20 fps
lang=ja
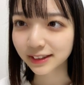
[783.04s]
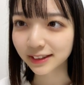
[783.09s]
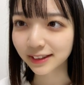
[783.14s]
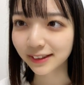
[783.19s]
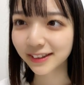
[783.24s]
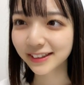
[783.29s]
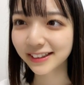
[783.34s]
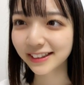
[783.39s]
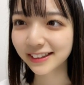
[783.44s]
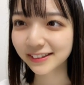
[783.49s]
チ
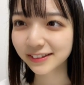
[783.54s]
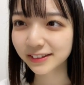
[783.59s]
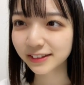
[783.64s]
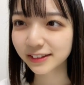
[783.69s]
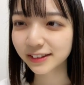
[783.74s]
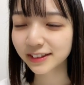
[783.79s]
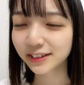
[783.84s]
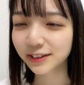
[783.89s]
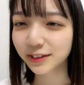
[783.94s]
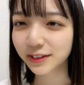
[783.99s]
腹筋割
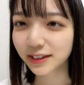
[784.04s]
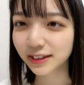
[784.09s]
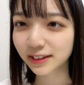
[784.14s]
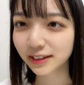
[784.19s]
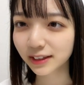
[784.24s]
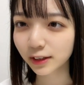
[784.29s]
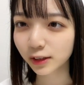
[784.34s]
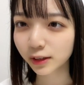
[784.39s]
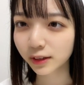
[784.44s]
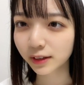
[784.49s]
れてそうです
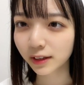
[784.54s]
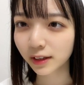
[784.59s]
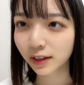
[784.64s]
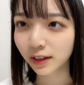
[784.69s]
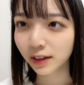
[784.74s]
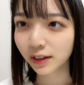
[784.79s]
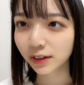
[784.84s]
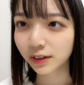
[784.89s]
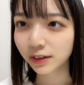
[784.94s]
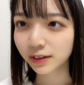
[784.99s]

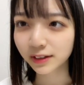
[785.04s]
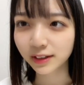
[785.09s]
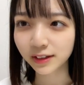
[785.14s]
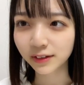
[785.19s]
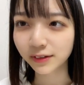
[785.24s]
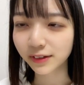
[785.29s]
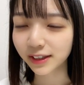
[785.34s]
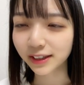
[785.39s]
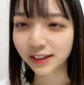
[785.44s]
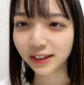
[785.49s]
腹
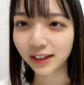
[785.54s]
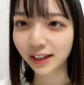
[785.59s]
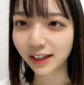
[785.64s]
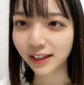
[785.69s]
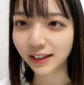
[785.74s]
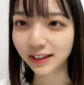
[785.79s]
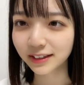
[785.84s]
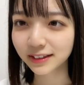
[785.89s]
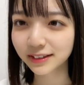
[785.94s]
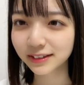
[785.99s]
筋割れてない
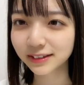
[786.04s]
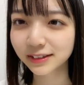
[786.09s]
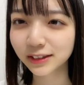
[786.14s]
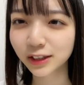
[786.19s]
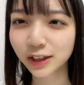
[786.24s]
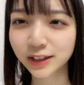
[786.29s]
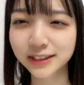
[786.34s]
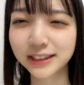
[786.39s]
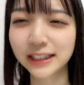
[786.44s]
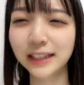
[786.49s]
です
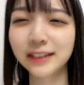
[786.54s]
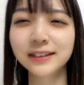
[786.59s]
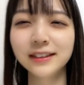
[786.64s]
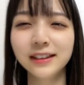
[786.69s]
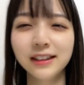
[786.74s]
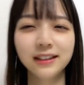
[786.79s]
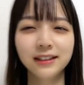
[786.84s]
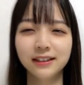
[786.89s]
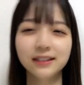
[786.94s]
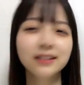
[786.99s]
残
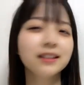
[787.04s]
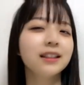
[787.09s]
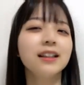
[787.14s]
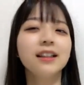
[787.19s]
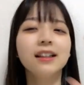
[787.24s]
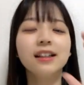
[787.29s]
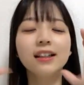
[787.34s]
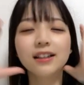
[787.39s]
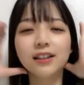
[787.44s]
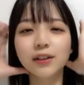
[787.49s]
念
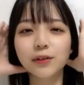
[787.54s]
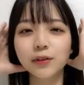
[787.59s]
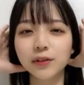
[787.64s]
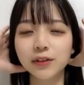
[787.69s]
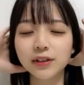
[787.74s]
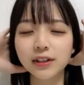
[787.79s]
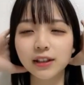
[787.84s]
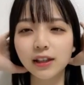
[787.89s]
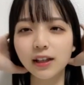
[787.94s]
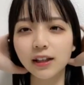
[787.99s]
でも
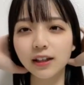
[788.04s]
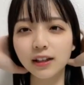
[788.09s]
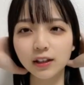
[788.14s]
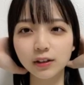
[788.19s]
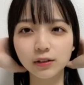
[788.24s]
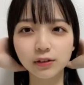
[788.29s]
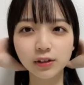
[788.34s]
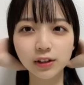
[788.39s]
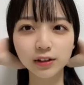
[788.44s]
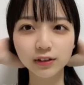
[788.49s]
腹筋かっ
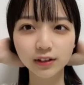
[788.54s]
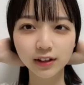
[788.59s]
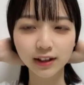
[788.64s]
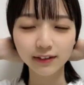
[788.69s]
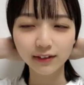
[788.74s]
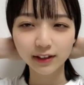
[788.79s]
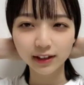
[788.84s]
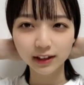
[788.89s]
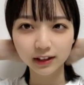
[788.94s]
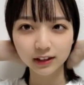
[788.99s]
こいいよね
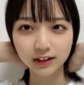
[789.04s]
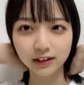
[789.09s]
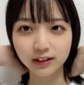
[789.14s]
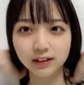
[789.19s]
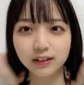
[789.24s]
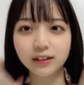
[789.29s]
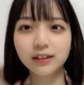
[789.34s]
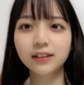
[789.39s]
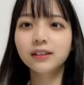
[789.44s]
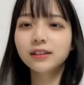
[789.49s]
言われてた
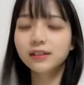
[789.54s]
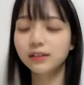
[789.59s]
ら